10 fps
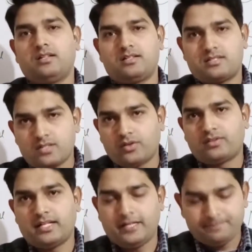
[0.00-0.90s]
सा
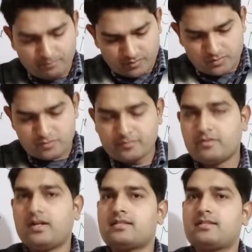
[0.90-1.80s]
होता है उसमें
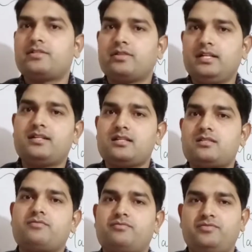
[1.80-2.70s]
वहाँ से जो है
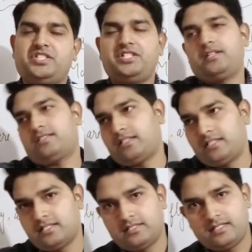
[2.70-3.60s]
डस्ट तेज़ी के साथ
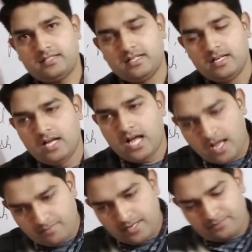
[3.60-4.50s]
निकलते रहता है
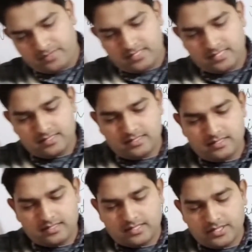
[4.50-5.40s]
अब आप
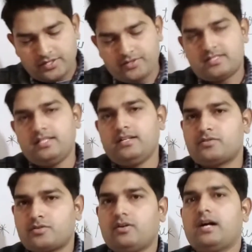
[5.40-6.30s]
कंटिन्यूसली
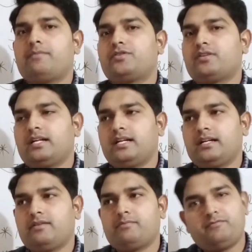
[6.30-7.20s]
उसको आप जो है
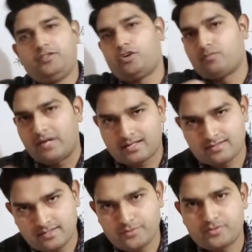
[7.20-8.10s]
विदाउट
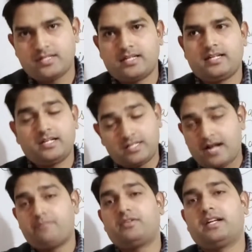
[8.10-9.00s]
मास्क यूज़ करें आ,
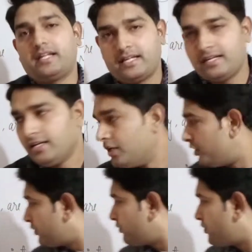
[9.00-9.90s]
काम करेंगे
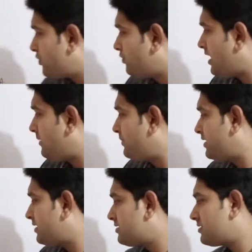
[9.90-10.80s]
तो वो जो वहाँ पे
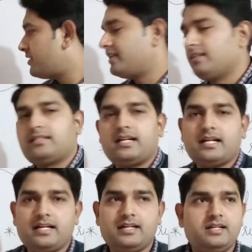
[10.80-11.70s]
डस्ट निकलता
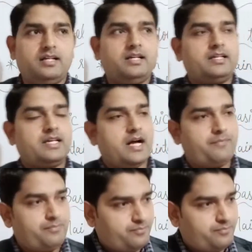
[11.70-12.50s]
है या